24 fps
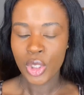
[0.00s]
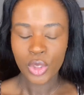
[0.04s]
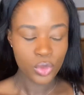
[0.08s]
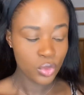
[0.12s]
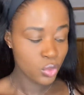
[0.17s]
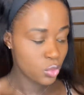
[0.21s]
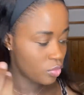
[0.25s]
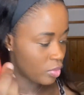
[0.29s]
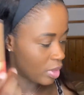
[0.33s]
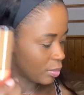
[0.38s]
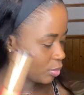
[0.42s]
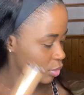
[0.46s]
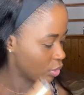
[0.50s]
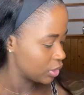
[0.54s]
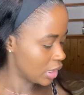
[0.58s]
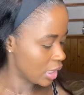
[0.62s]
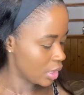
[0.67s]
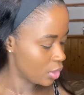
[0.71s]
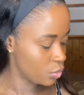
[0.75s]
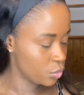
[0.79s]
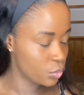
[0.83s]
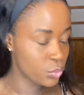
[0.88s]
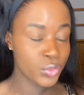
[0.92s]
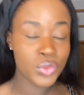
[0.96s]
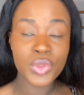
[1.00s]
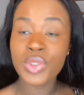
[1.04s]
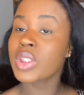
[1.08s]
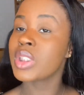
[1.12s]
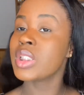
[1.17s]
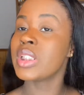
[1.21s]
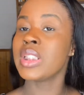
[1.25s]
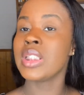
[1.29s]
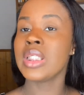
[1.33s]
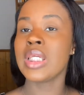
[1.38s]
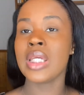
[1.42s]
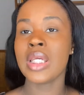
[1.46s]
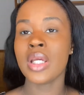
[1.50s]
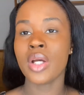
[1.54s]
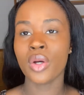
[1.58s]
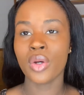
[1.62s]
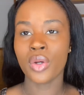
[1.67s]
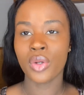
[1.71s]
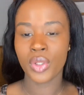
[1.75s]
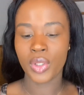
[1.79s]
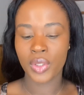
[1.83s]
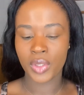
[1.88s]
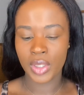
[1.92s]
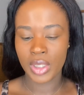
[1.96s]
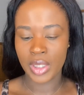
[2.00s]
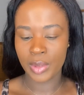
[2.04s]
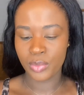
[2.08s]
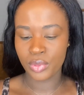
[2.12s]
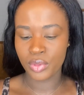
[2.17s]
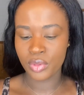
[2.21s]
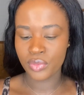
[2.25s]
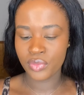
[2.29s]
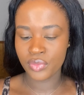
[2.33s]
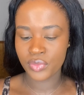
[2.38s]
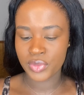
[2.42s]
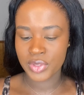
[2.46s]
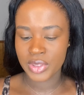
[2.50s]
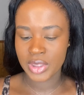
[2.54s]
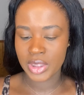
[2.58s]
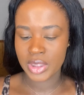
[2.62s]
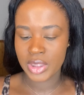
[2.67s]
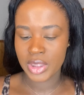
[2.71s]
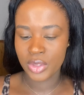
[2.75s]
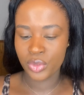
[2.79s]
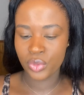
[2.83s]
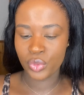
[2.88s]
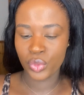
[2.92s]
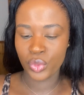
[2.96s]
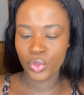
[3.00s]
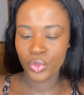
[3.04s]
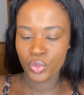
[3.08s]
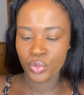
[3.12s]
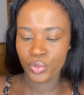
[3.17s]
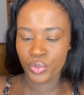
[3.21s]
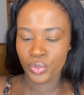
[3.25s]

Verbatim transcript: Donc, on va prendre la 11 qui est euh, la plus foncée des deux.